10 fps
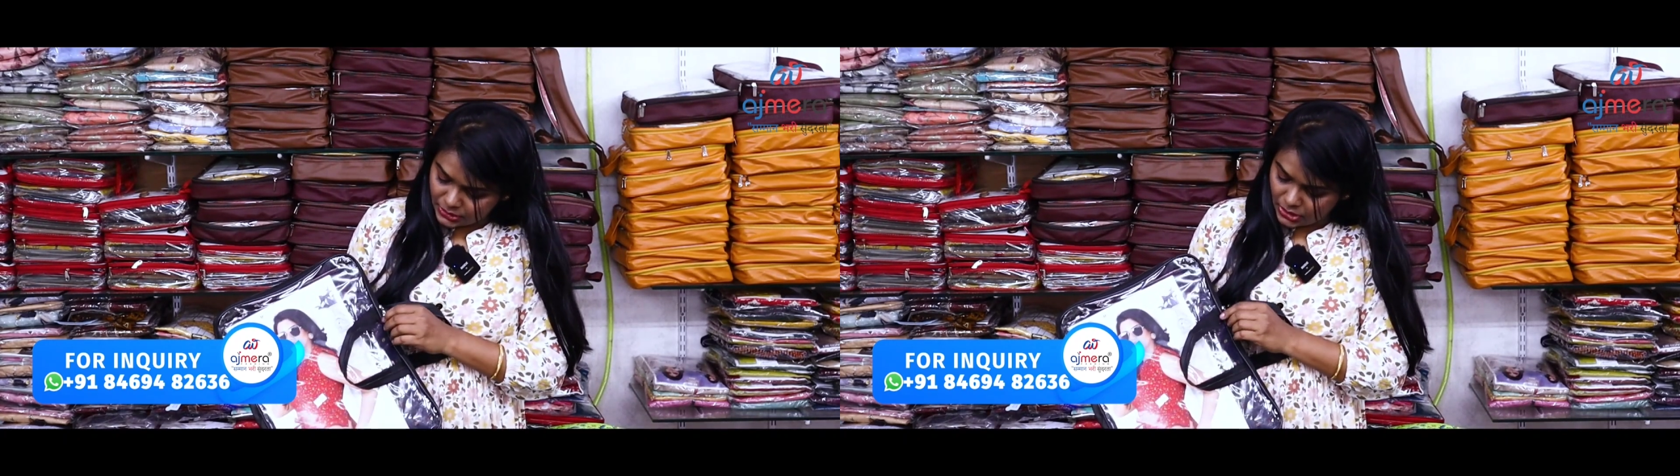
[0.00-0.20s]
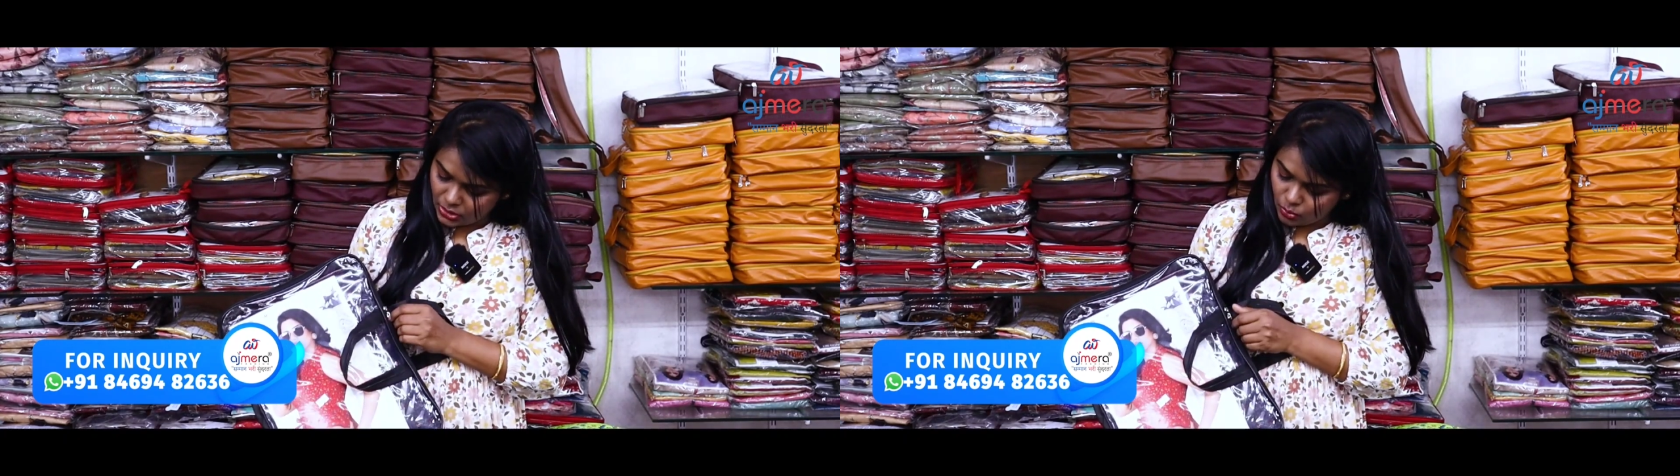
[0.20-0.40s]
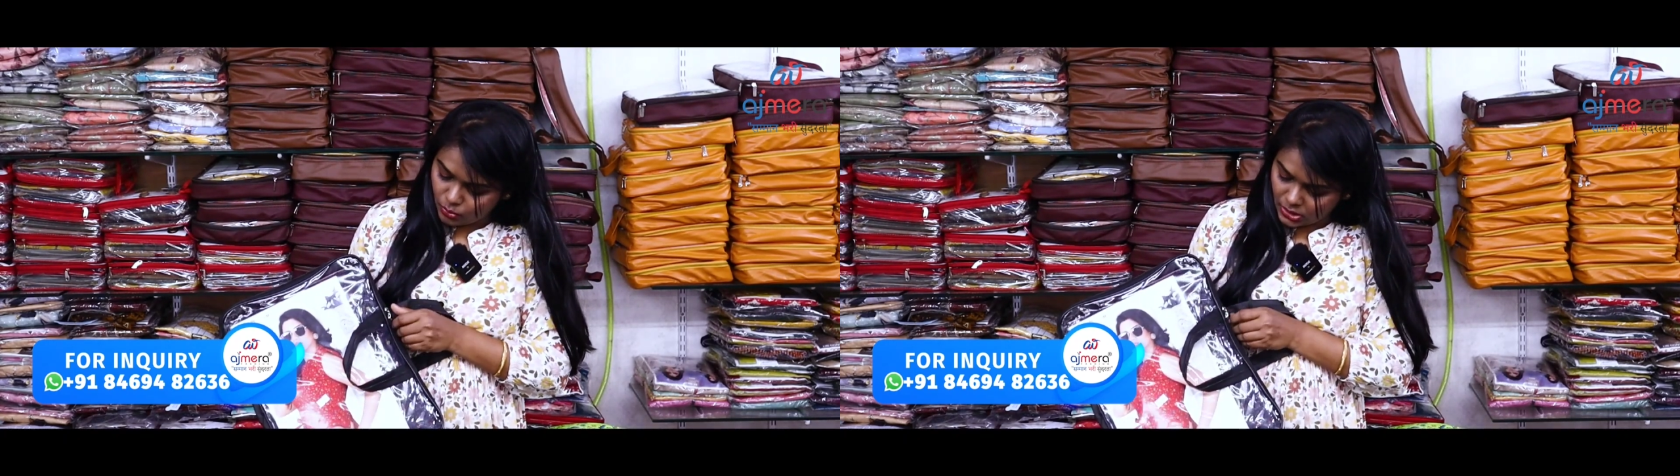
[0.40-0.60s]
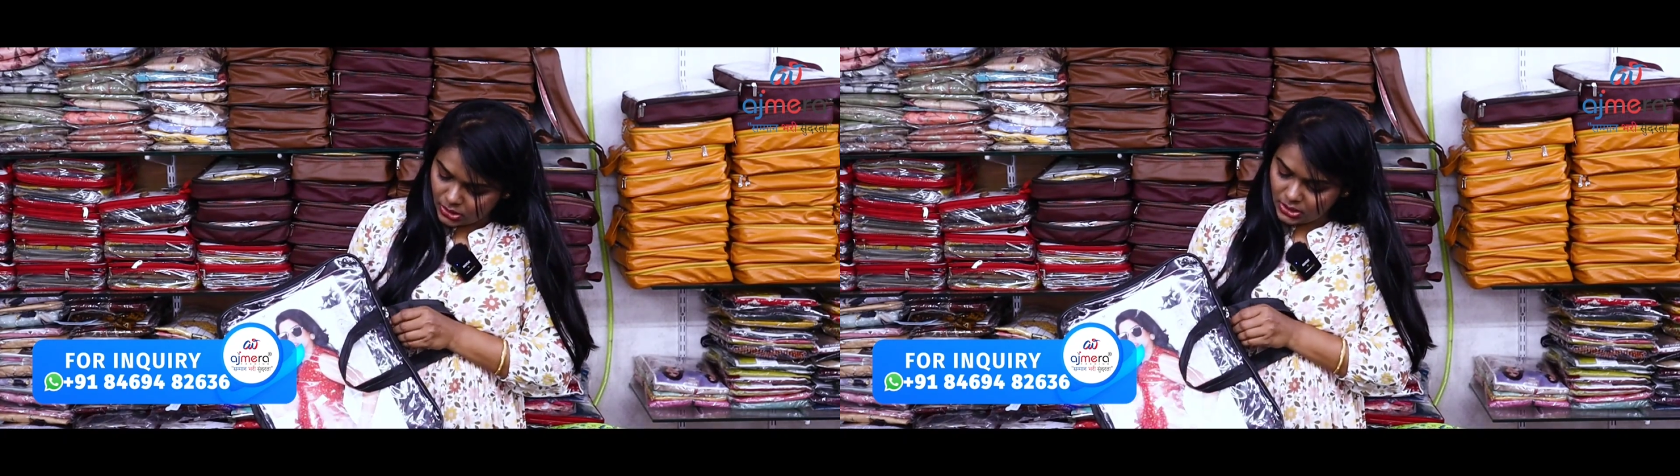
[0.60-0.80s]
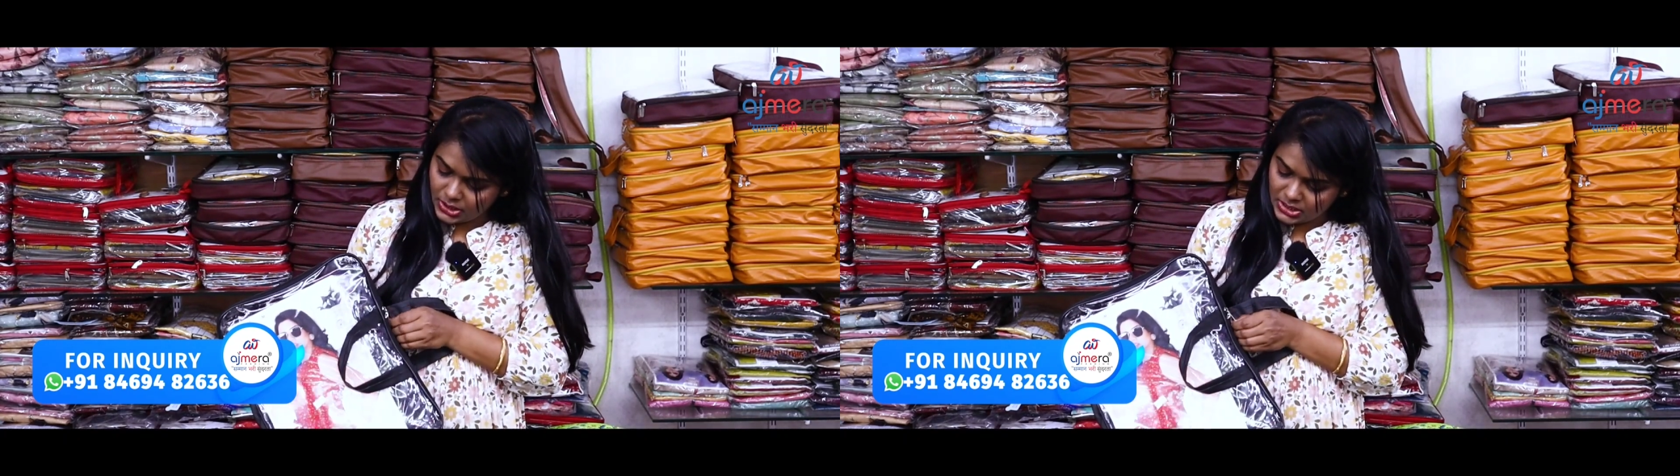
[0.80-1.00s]
பார்த்தீங்கன்னா
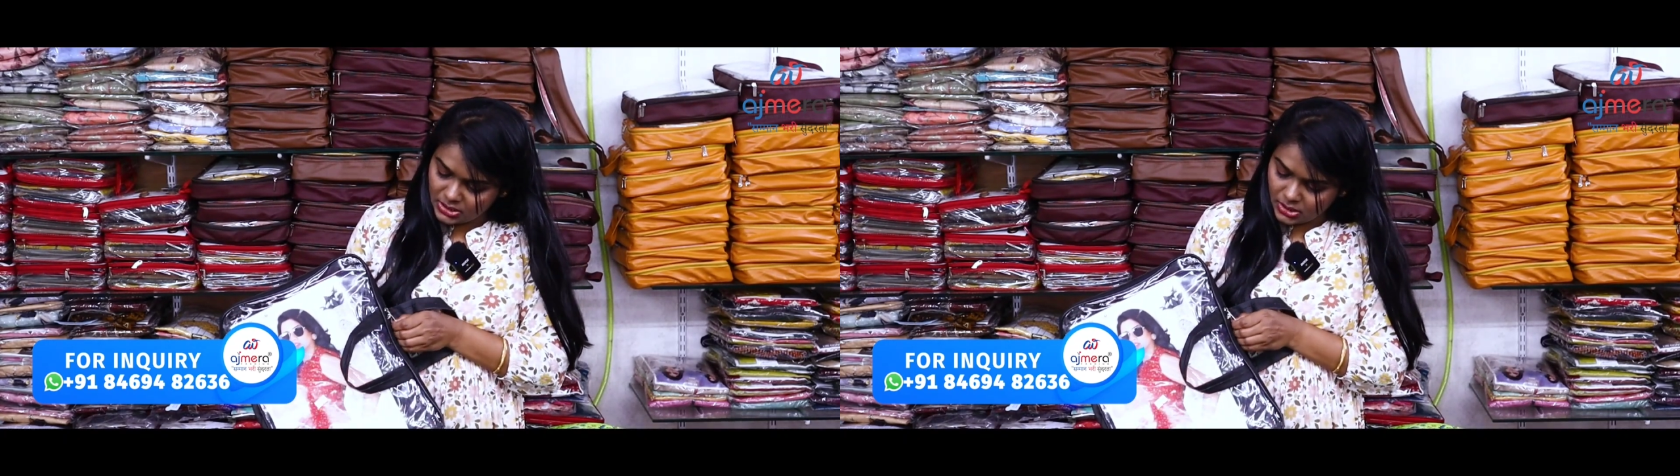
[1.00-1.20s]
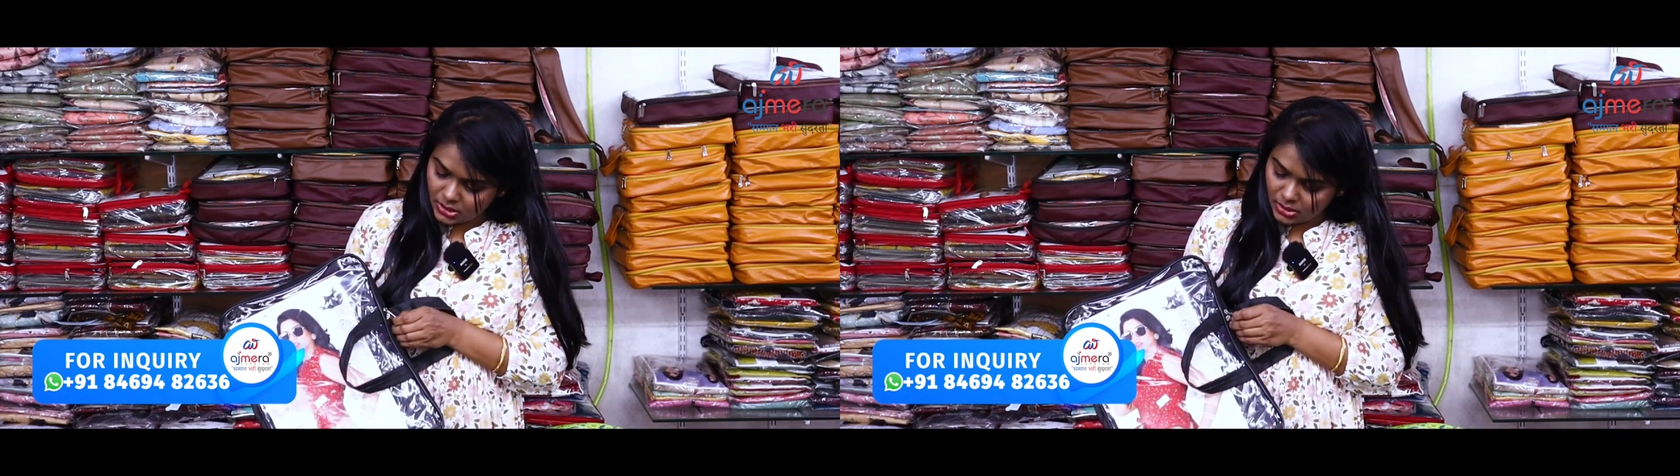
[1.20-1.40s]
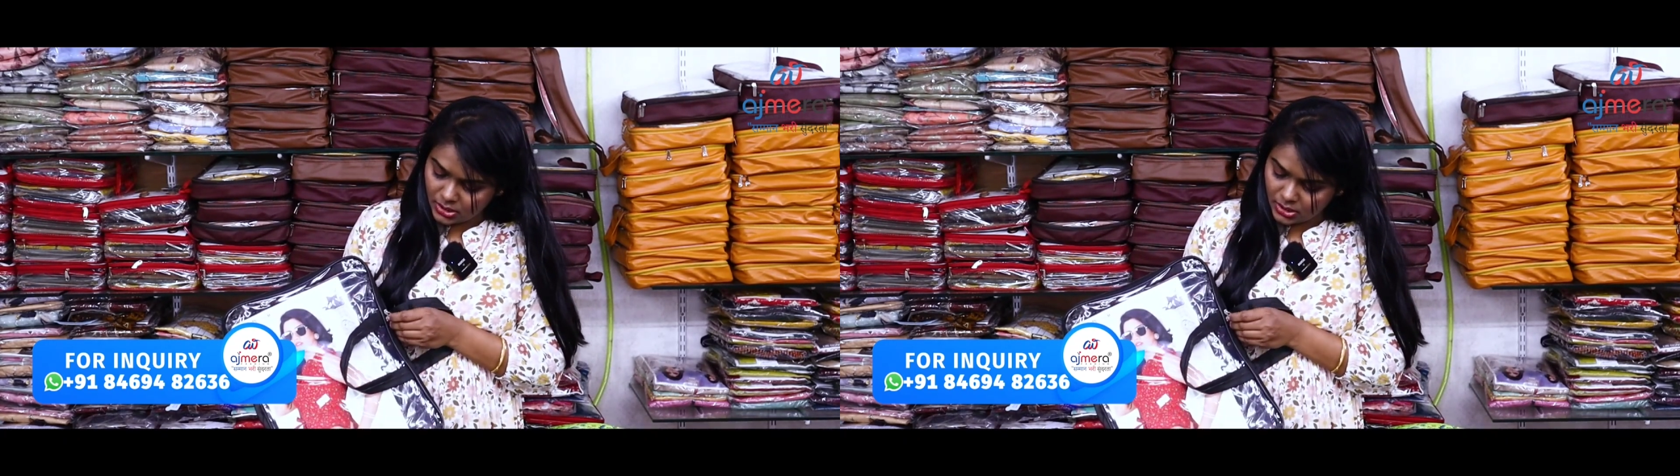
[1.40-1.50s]
உங்களுக்கு இந்த